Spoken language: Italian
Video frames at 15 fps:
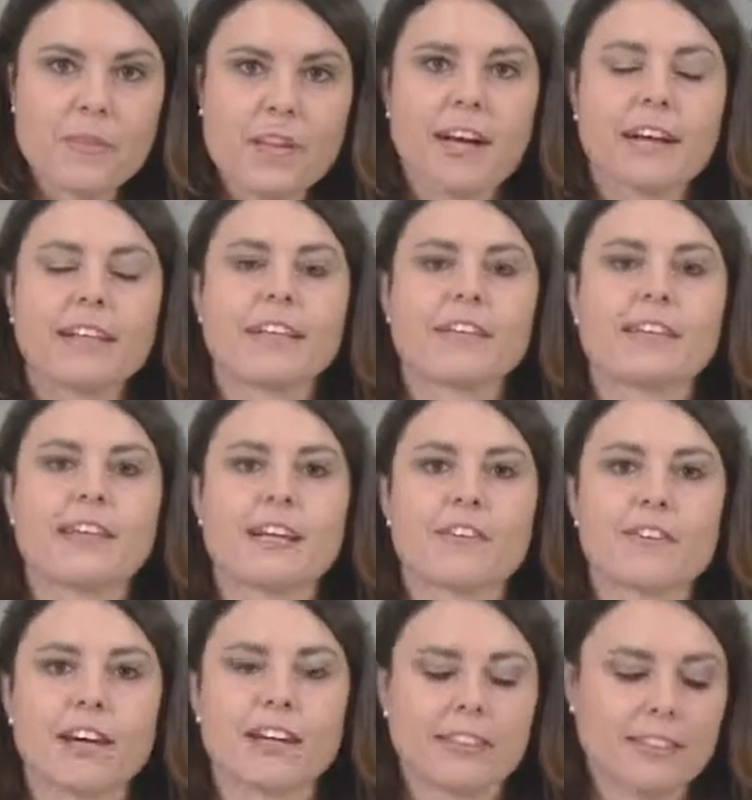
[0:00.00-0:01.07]
ad andare
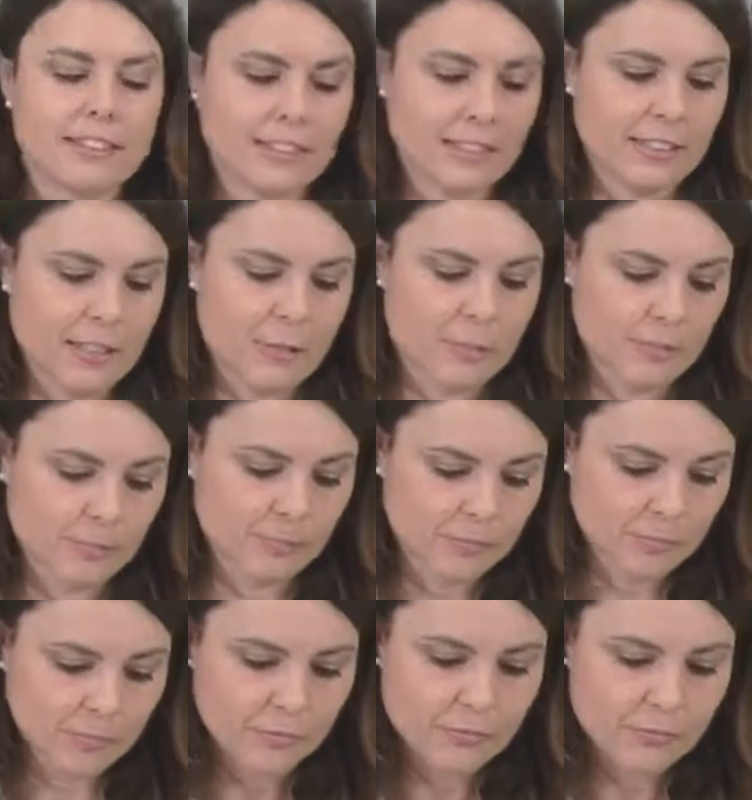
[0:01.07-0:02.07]
avanti